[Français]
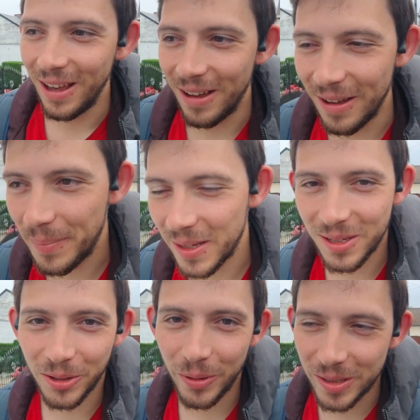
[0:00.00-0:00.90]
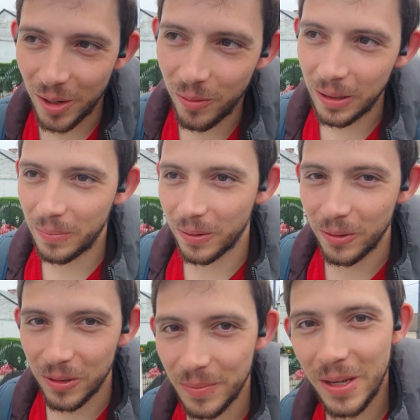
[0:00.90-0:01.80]
Euh, presque 300 watts pendant
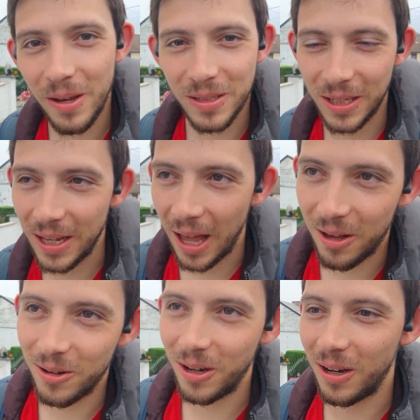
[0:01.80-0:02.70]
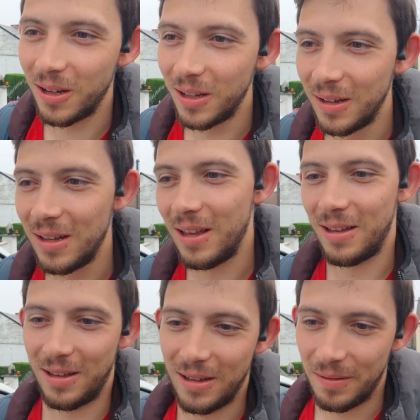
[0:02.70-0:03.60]
une demi-heure, c'était hardcore.
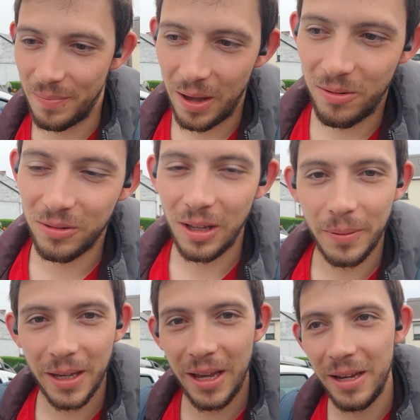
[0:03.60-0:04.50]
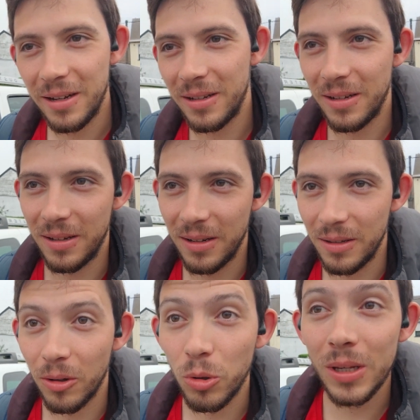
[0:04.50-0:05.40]
Euh, par contre, après,
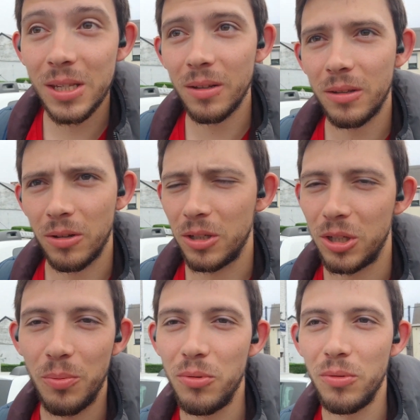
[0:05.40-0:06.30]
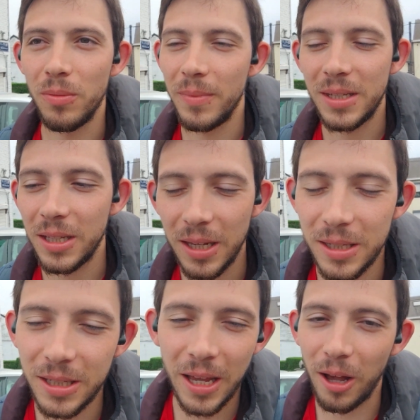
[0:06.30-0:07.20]
non, 300, attendez, je sais plus, mais c'était
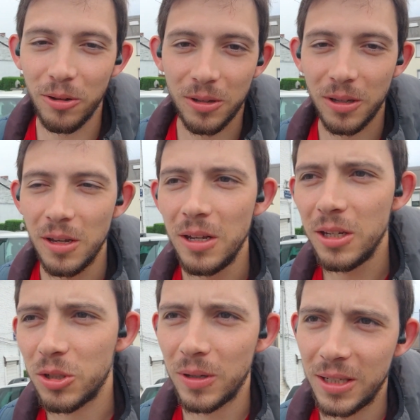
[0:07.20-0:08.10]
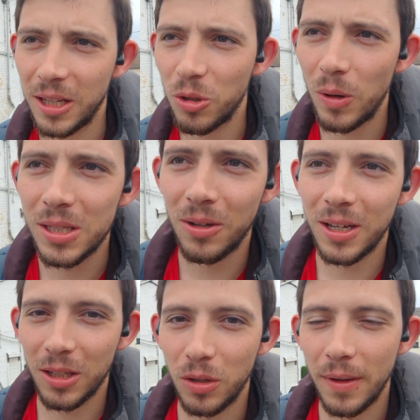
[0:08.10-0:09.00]
hardcore. Je crois que c'était
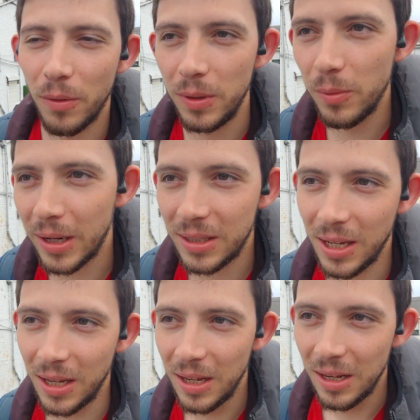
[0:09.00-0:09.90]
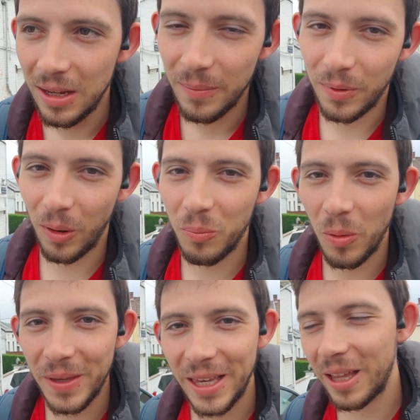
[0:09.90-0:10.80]
388 watts pendant le
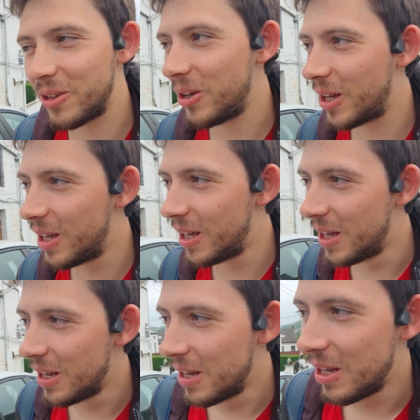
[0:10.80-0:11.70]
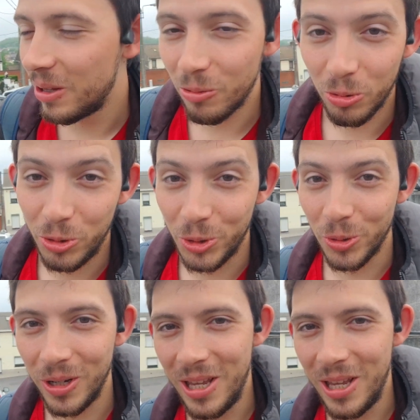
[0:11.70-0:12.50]
premier quart d'heure, donc chaud,